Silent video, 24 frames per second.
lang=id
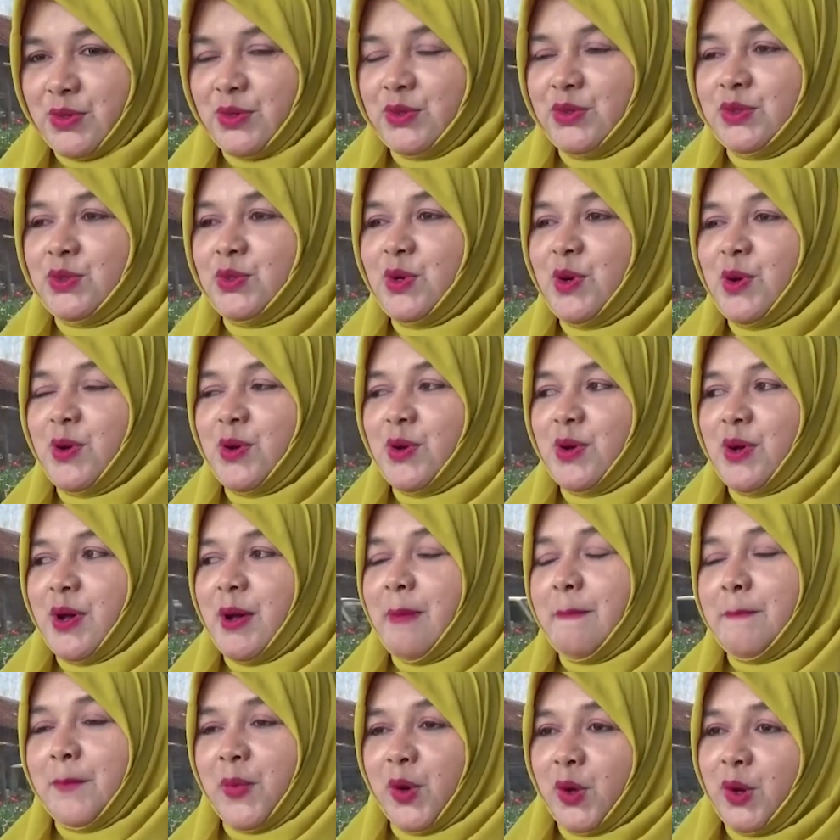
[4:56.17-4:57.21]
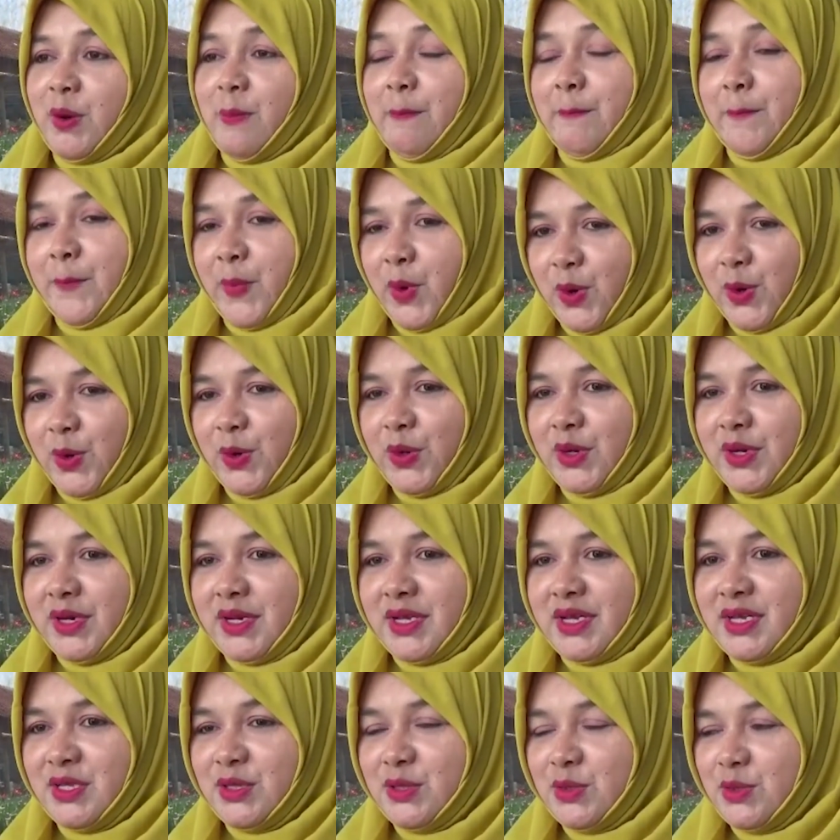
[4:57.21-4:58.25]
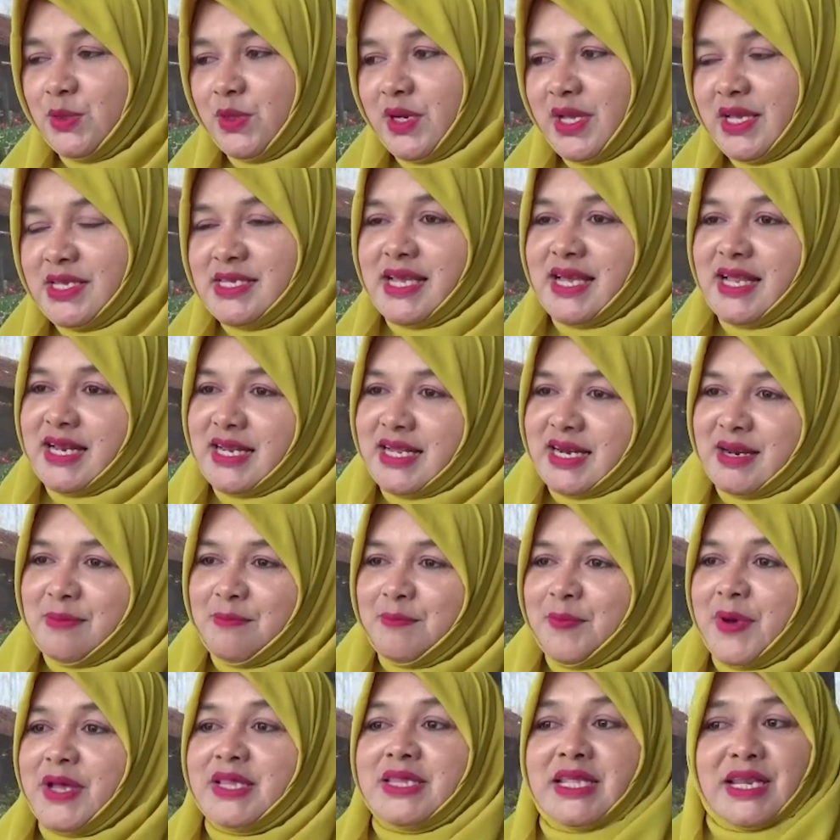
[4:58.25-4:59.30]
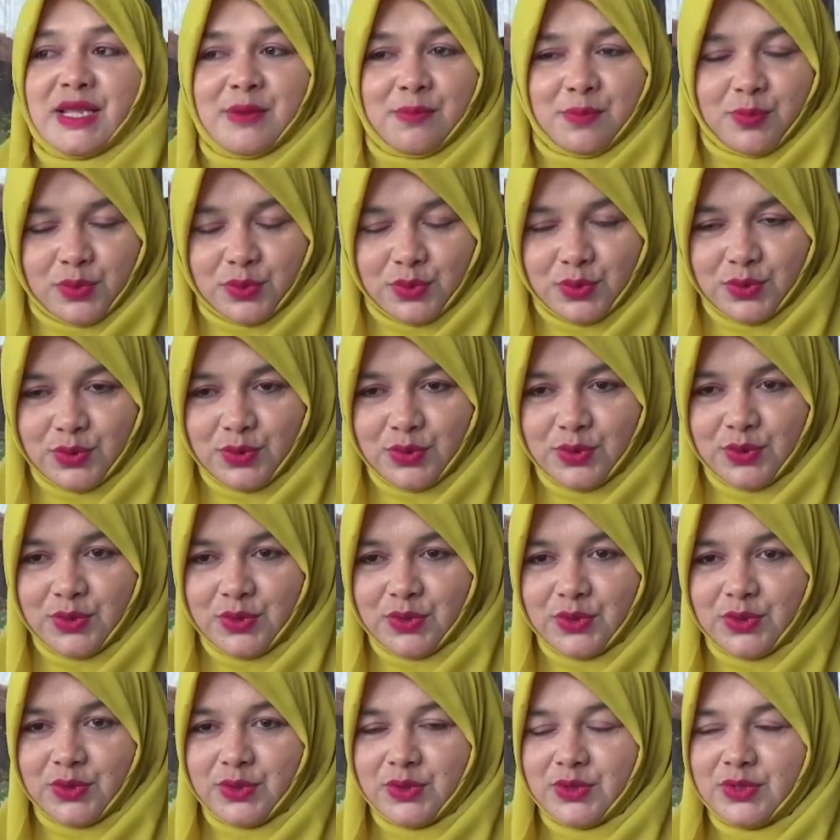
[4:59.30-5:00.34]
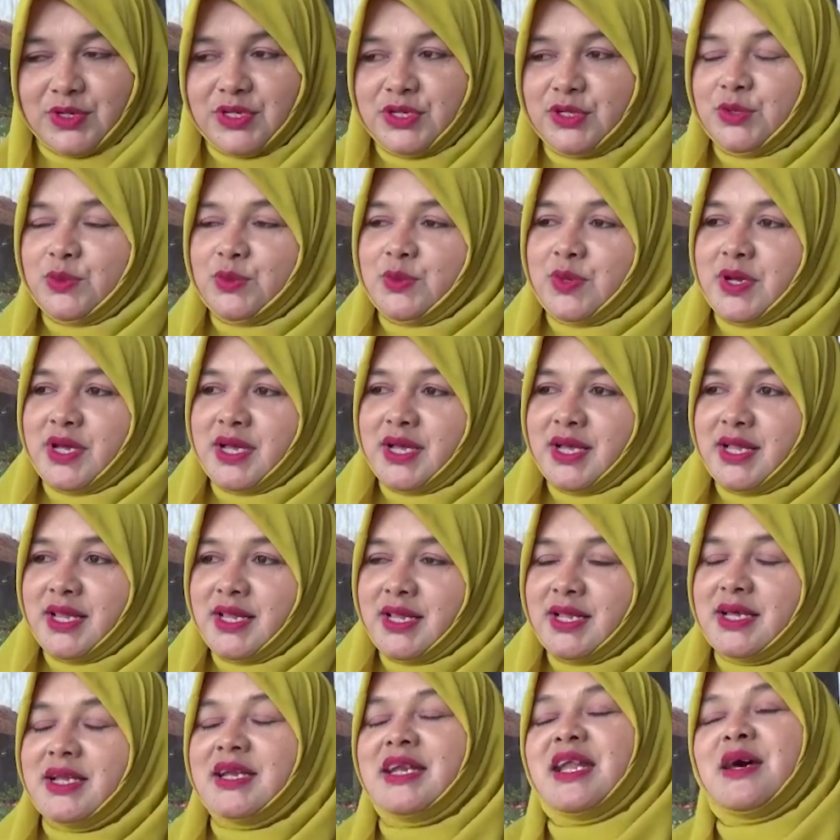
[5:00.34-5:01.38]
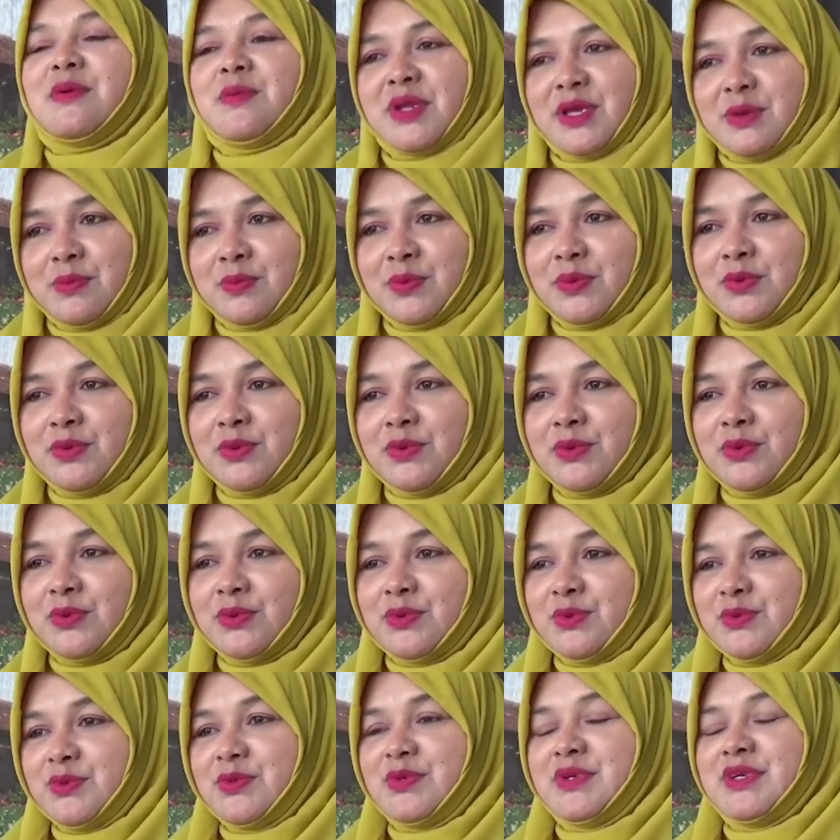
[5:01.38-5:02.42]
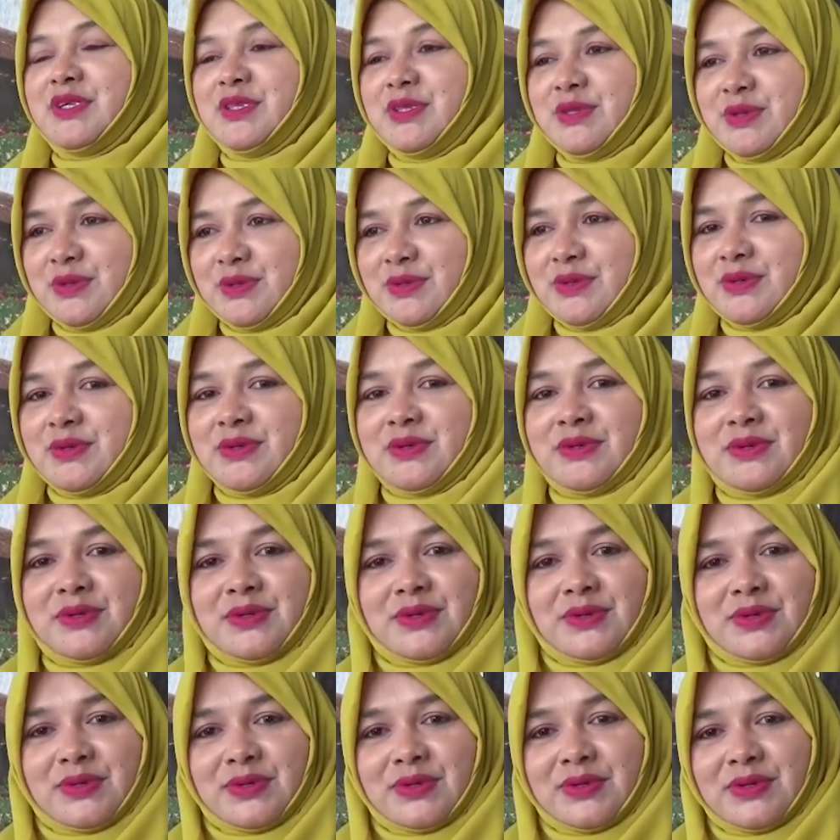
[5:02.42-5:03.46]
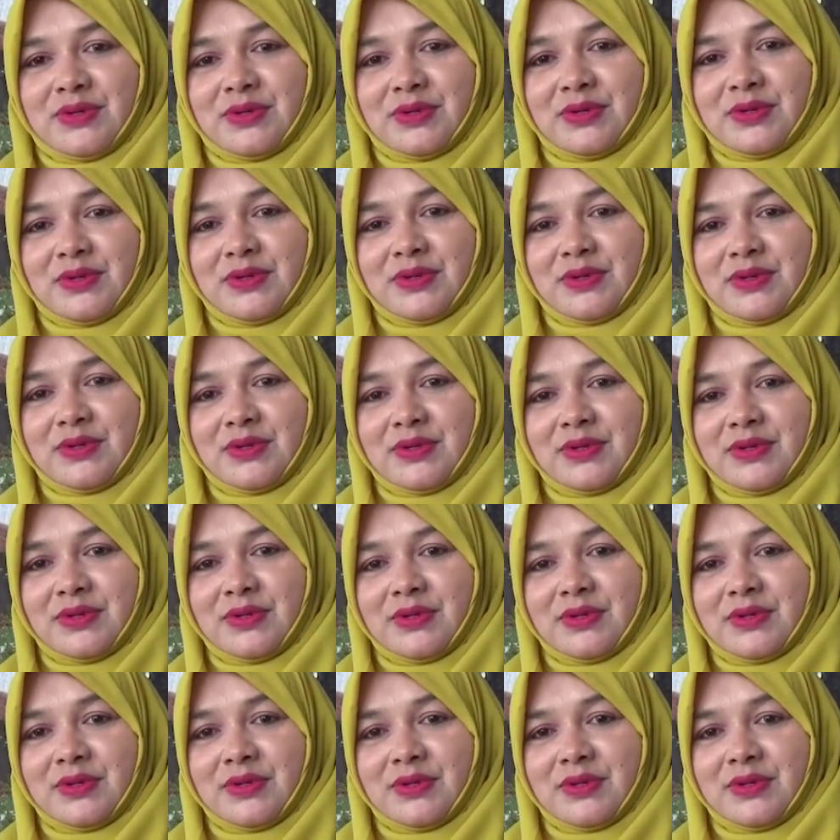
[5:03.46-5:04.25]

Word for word: untuk empon-empon itu reseller 4.000 dijual 6.000 gitu. kalau satu bulan omsetnya sampai